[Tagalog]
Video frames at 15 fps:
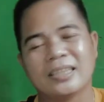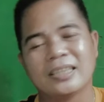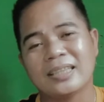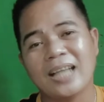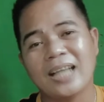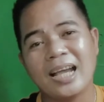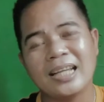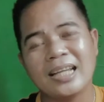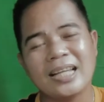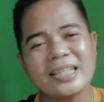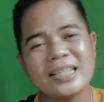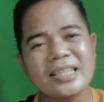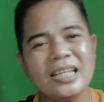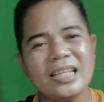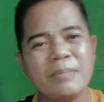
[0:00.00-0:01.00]
Dahil
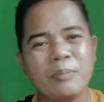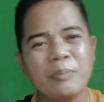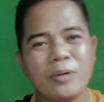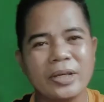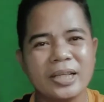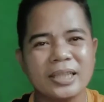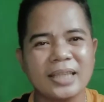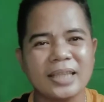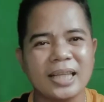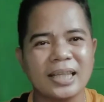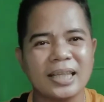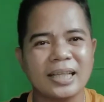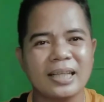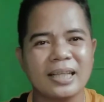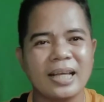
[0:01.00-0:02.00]
ang sili po ay
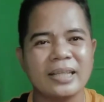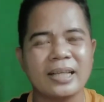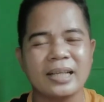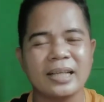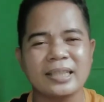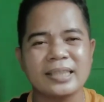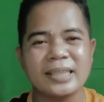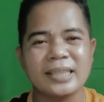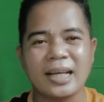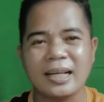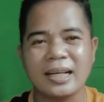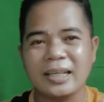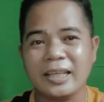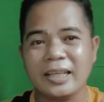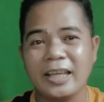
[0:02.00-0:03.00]
nagtataglay ng isang
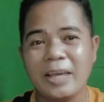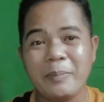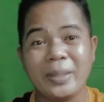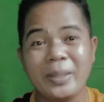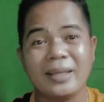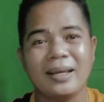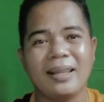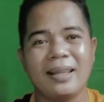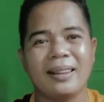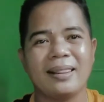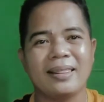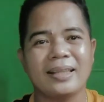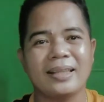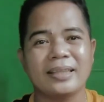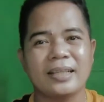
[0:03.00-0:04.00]
chemical
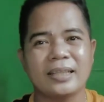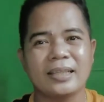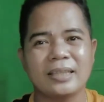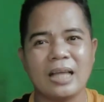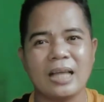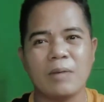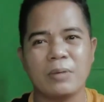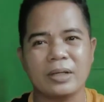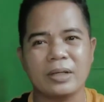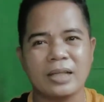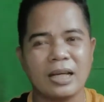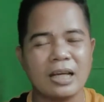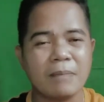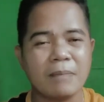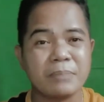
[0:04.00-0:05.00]
na tinatawag
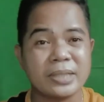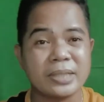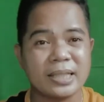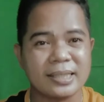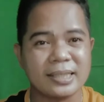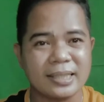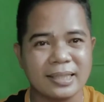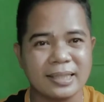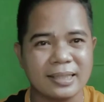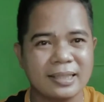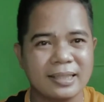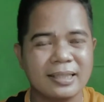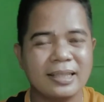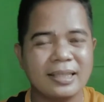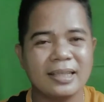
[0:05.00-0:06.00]
na capsaicin
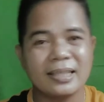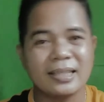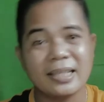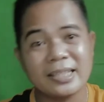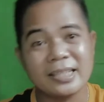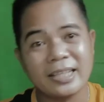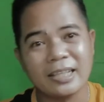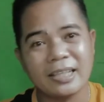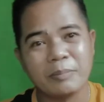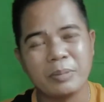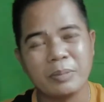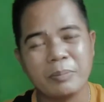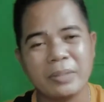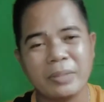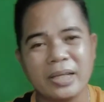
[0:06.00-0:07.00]
na siya
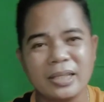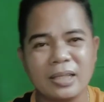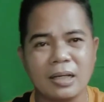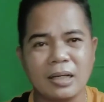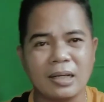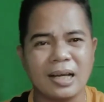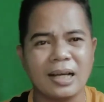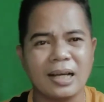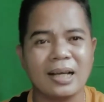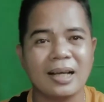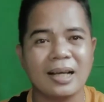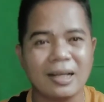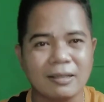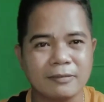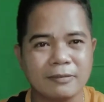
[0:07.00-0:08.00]
nagbibigay ng
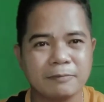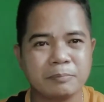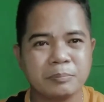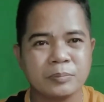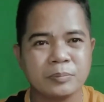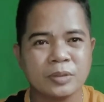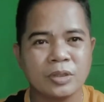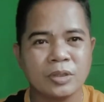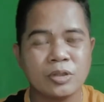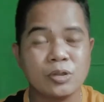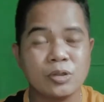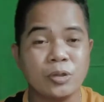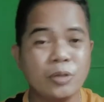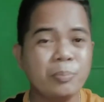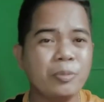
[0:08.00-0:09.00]
anghang.
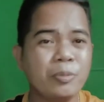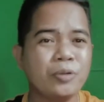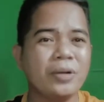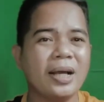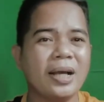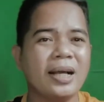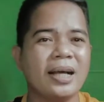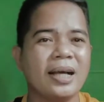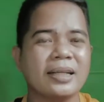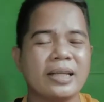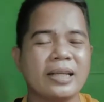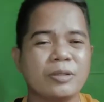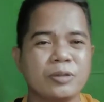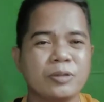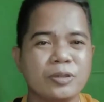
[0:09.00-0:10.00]
So, yun po yung anghang
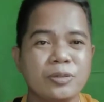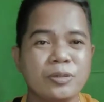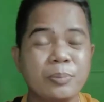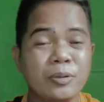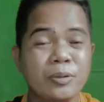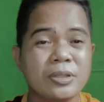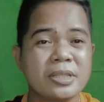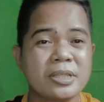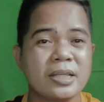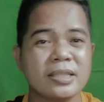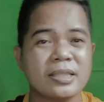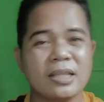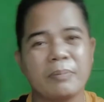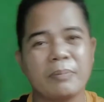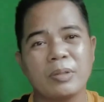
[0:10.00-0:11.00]
na yun. Yun po yung
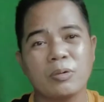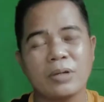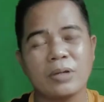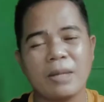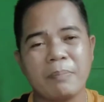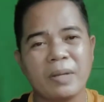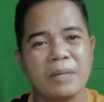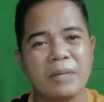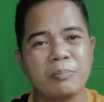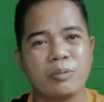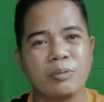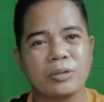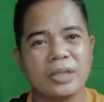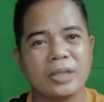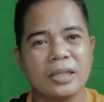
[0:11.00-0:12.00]
sinasabi kong
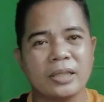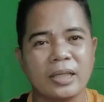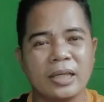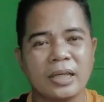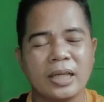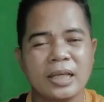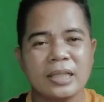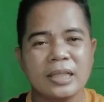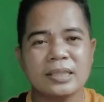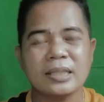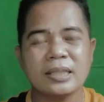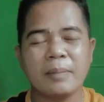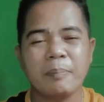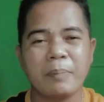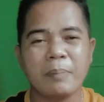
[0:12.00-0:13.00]
napaka-importante
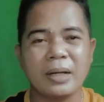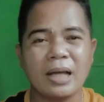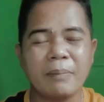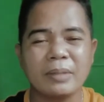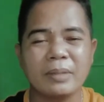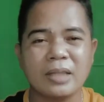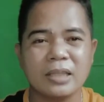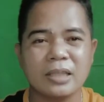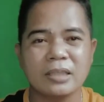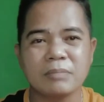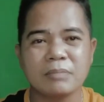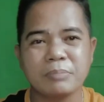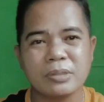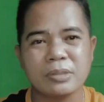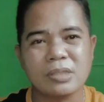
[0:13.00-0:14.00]
sa paggamit
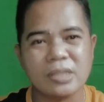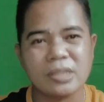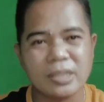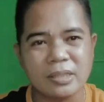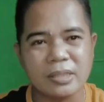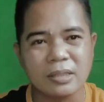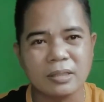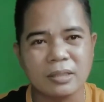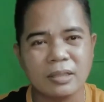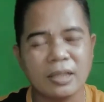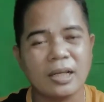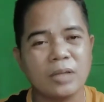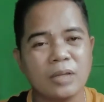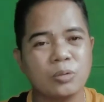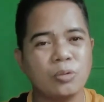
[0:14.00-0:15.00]
natin ng first aid na
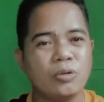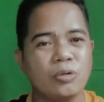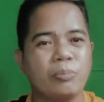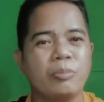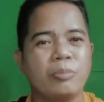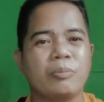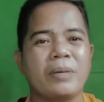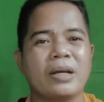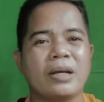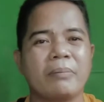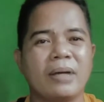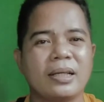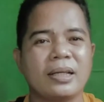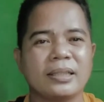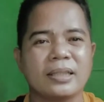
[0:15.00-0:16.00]
nakatulong po para
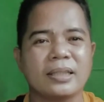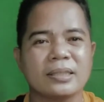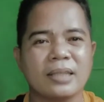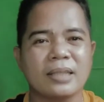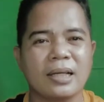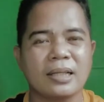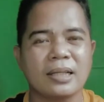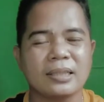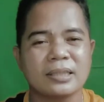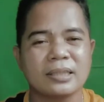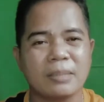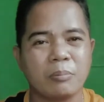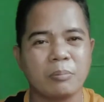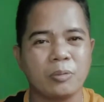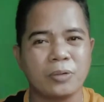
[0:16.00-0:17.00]
makaligtas ang
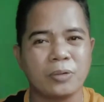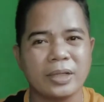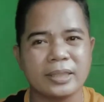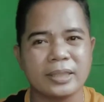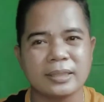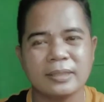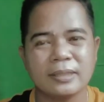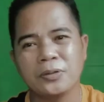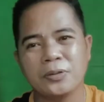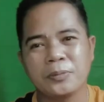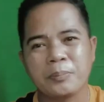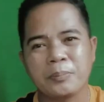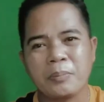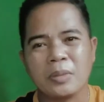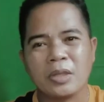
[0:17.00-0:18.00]
isang buhay. So,
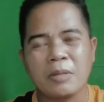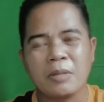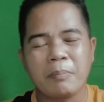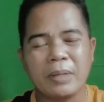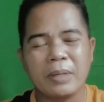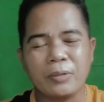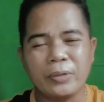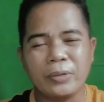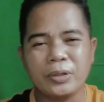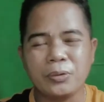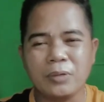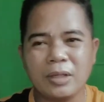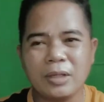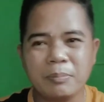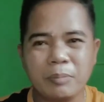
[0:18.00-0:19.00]
may kwento
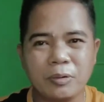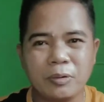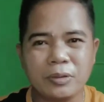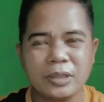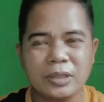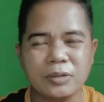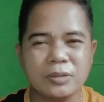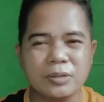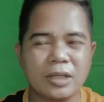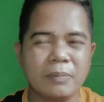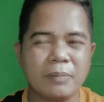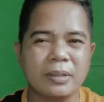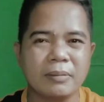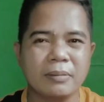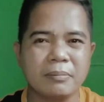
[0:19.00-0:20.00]
ko lang po dito sa
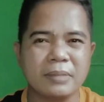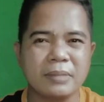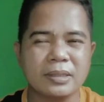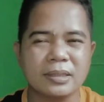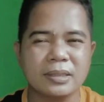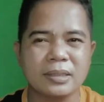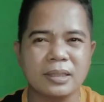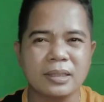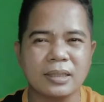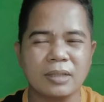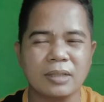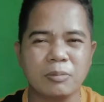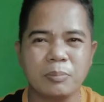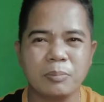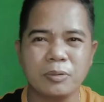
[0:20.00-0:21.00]
amin, means
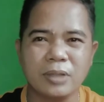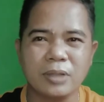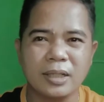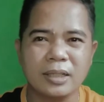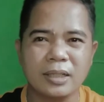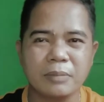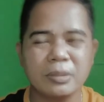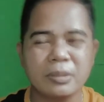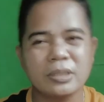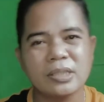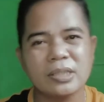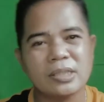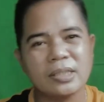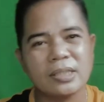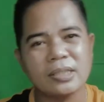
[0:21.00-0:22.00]
nagkaroon po ng
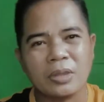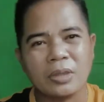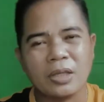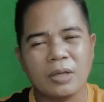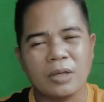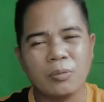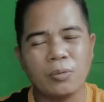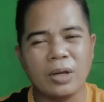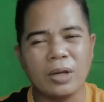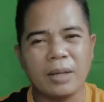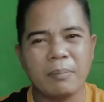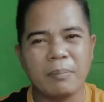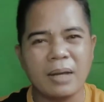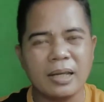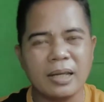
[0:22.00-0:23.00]
emergency,
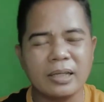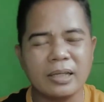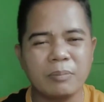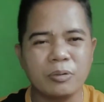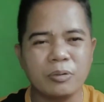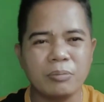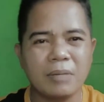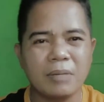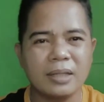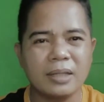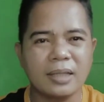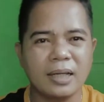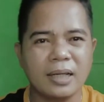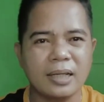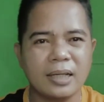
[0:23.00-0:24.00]
walang malay na po yung
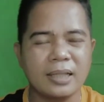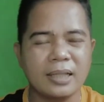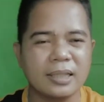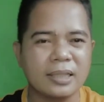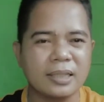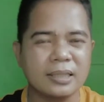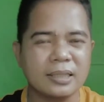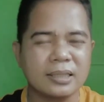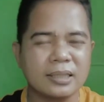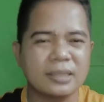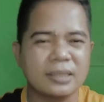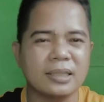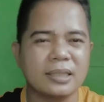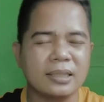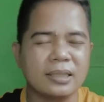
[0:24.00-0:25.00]
bata, naninigas na
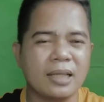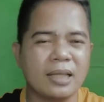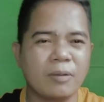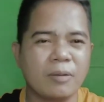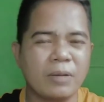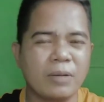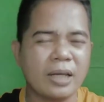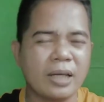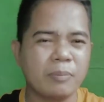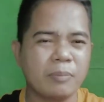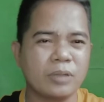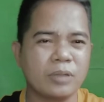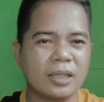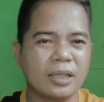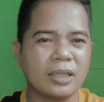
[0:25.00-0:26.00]
siya, wala na
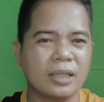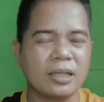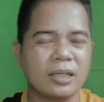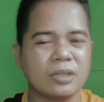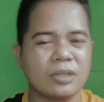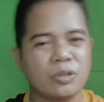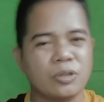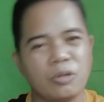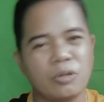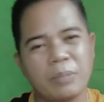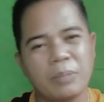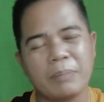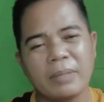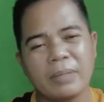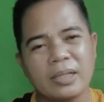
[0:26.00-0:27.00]
po talagang reaksyon,
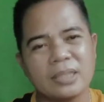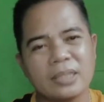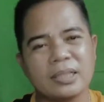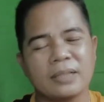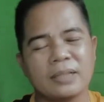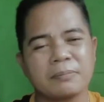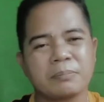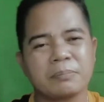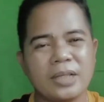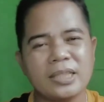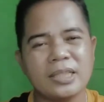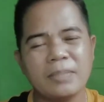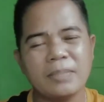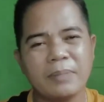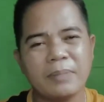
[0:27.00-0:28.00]
lupay-pay na siya.
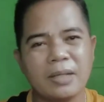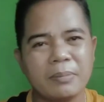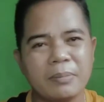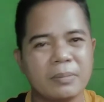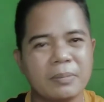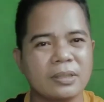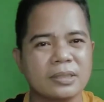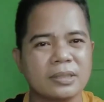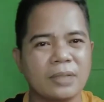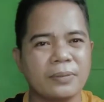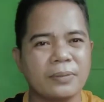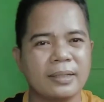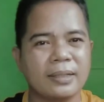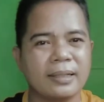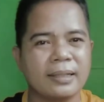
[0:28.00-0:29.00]
Naisipan namin
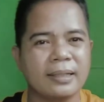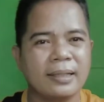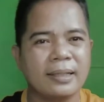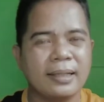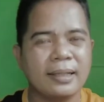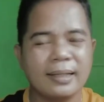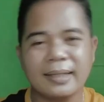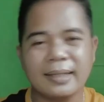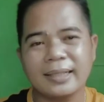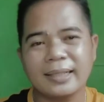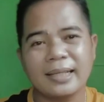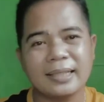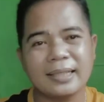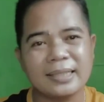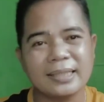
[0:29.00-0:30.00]
magkasawa na
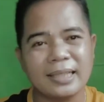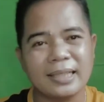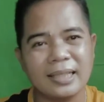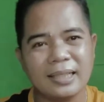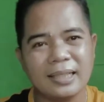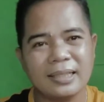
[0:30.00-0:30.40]
lagyan ng sili.